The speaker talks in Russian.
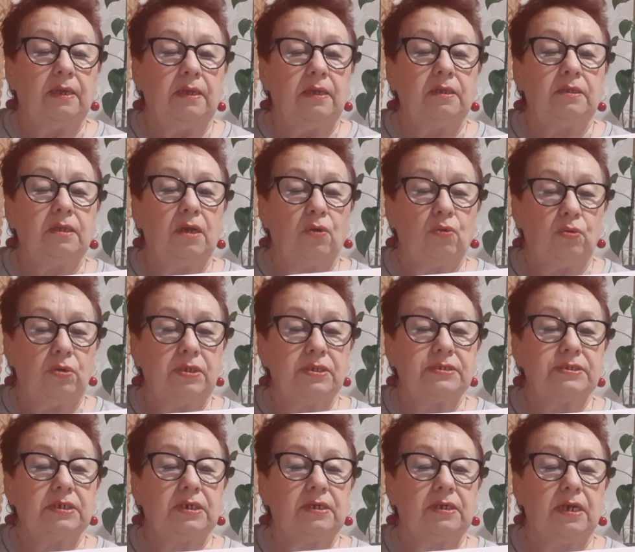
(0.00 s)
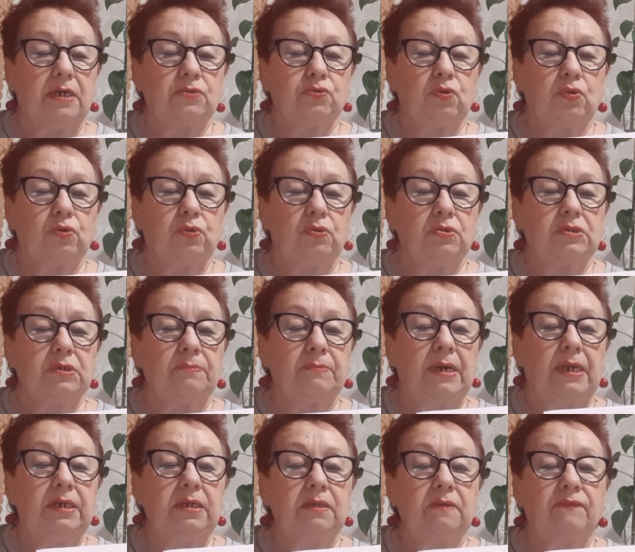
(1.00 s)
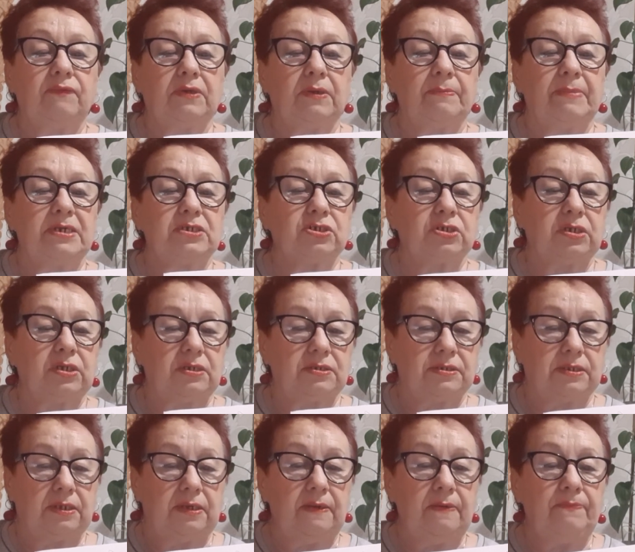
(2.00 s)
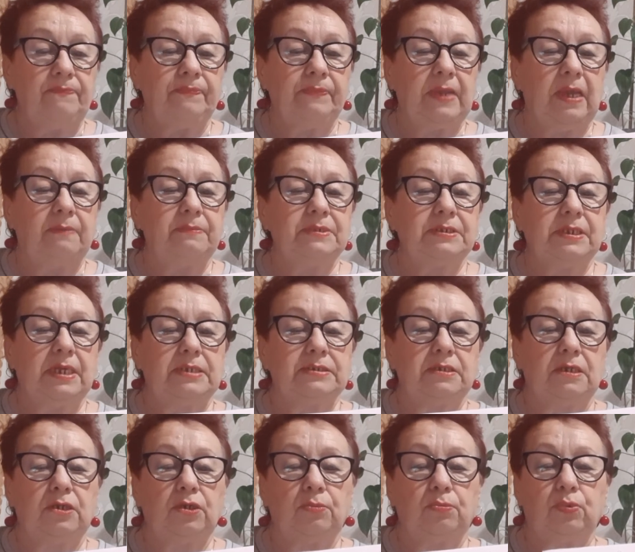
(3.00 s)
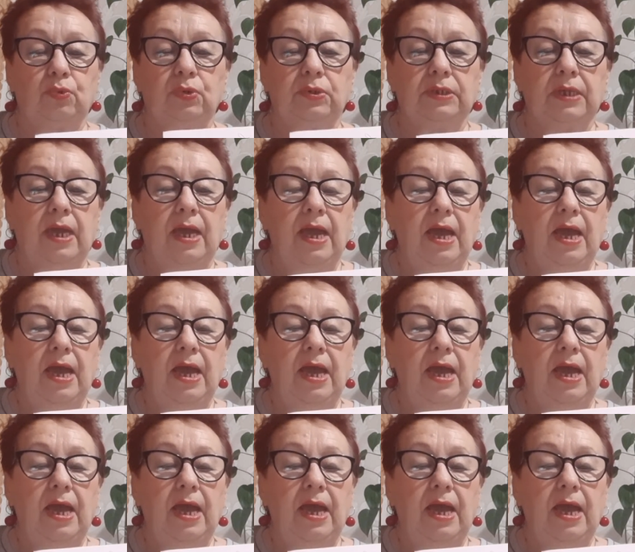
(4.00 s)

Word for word: и на улице хорошо тоже. малинка башкирская да, обязательно будет,